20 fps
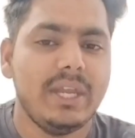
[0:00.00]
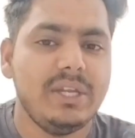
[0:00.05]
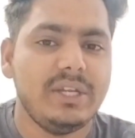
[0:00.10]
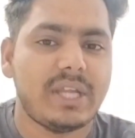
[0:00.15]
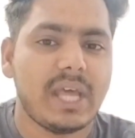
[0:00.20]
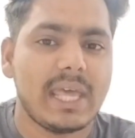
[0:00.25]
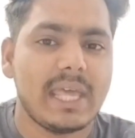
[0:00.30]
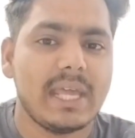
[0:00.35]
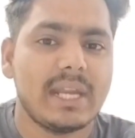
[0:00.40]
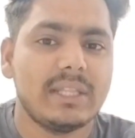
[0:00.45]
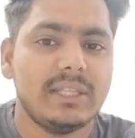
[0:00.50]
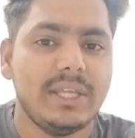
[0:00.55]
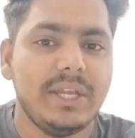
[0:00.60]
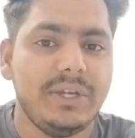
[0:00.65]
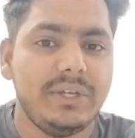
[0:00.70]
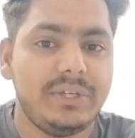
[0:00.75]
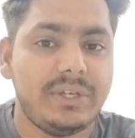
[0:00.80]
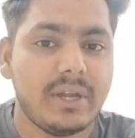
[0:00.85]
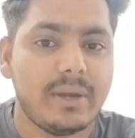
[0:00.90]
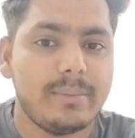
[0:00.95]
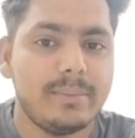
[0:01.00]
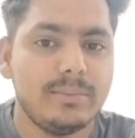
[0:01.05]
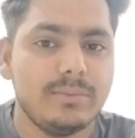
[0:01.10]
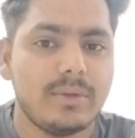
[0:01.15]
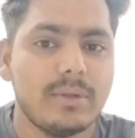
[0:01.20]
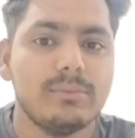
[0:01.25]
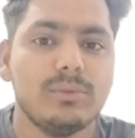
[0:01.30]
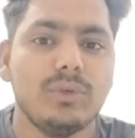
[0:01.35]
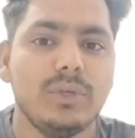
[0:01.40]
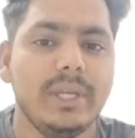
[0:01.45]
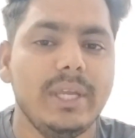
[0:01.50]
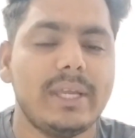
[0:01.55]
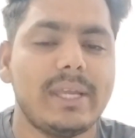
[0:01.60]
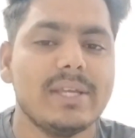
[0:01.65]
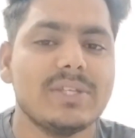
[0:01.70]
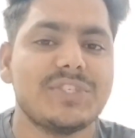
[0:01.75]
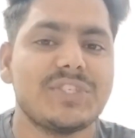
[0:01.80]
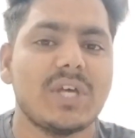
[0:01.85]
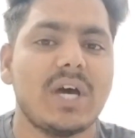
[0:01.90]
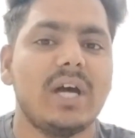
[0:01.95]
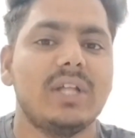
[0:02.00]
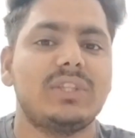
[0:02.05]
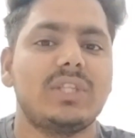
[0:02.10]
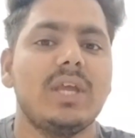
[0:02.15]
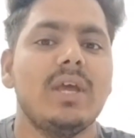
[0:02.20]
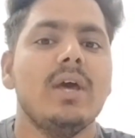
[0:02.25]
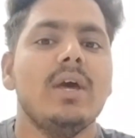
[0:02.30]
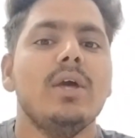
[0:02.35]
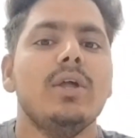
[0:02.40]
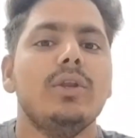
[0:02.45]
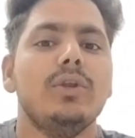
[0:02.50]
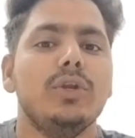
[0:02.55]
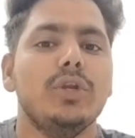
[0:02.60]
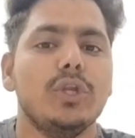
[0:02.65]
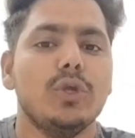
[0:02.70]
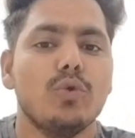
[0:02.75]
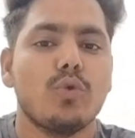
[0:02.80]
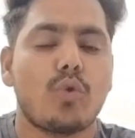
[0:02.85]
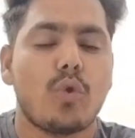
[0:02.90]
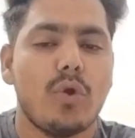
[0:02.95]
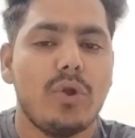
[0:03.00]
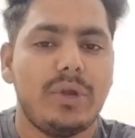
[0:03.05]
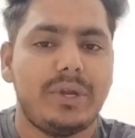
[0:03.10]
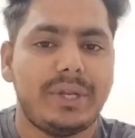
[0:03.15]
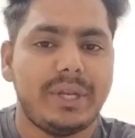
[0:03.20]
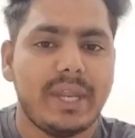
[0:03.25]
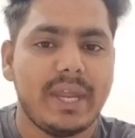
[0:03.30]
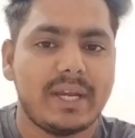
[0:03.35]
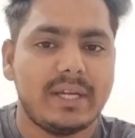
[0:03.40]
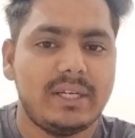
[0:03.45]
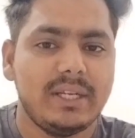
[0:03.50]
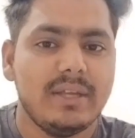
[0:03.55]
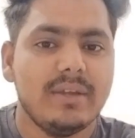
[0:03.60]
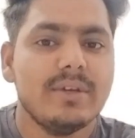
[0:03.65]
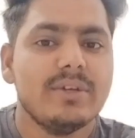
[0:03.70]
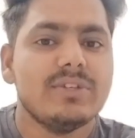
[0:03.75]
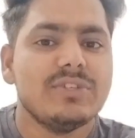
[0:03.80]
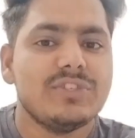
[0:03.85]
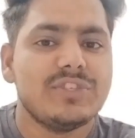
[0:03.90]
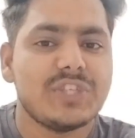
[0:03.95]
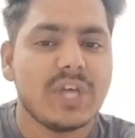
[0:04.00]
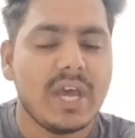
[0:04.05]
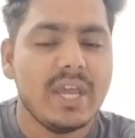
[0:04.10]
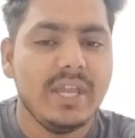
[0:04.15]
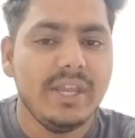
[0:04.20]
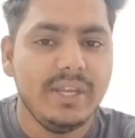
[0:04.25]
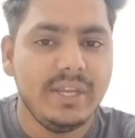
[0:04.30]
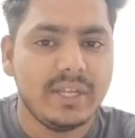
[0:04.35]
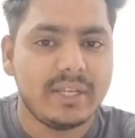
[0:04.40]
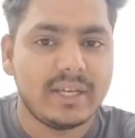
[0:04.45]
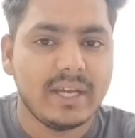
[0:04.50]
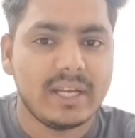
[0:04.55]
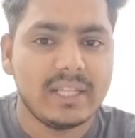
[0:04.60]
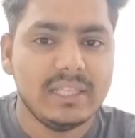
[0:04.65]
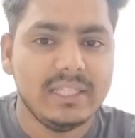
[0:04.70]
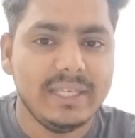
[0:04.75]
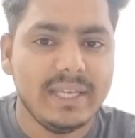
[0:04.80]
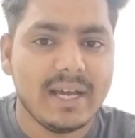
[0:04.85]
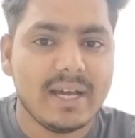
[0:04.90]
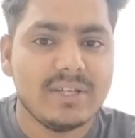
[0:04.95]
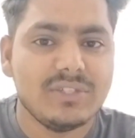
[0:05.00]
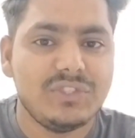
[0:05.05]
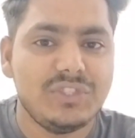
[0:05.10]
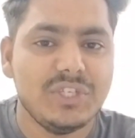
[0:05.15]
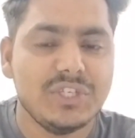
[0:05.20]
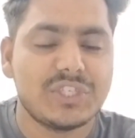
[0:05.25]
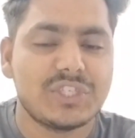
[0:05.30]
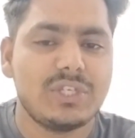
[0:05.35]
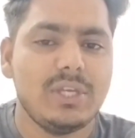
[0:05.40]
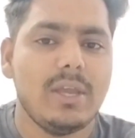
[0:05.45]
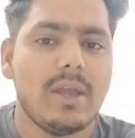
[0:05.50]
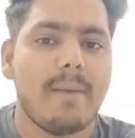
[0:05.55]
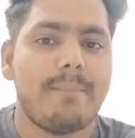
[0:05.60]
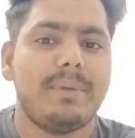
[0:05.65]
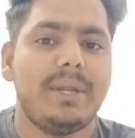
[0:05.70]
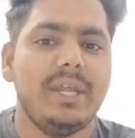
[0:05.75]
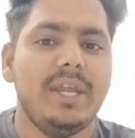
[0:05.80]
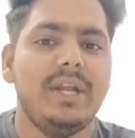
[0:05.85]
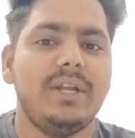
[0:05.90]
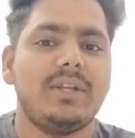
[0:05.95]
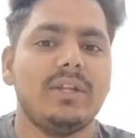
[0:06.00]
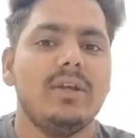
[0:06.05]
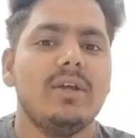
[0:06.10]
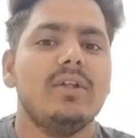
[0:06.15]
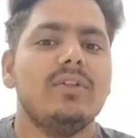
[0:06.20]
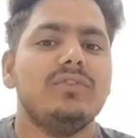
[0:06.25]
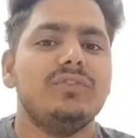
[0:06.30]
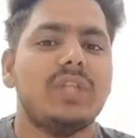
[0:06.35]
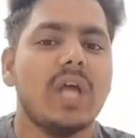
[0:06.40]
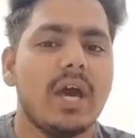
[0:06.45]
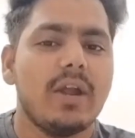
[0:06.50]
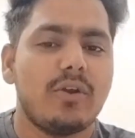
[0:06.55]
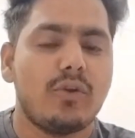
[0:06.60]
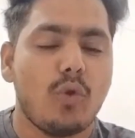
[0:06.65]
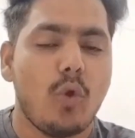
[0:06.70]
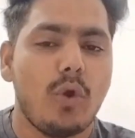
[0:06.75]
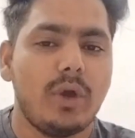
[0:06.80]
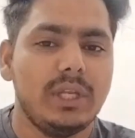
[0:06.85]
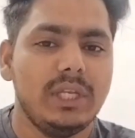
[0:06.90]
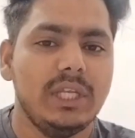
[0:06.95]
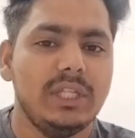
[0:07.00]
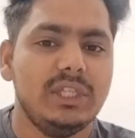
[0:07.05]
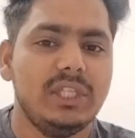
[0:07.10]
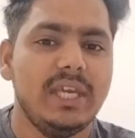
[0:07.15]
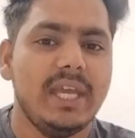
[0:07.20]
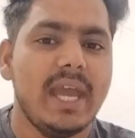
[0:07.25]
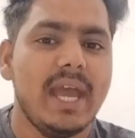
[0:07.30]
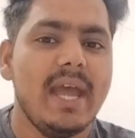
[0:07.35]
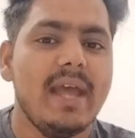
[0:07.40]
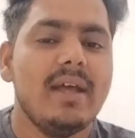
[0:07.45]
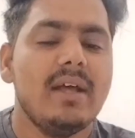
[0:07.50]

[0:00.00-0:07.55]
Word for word: मैकेटायर ने डब्ल्यू e के साथ न्यू कॉन्ट्रैक्ट साइन कर लिया जिसकी अपडेट द रोक ने दी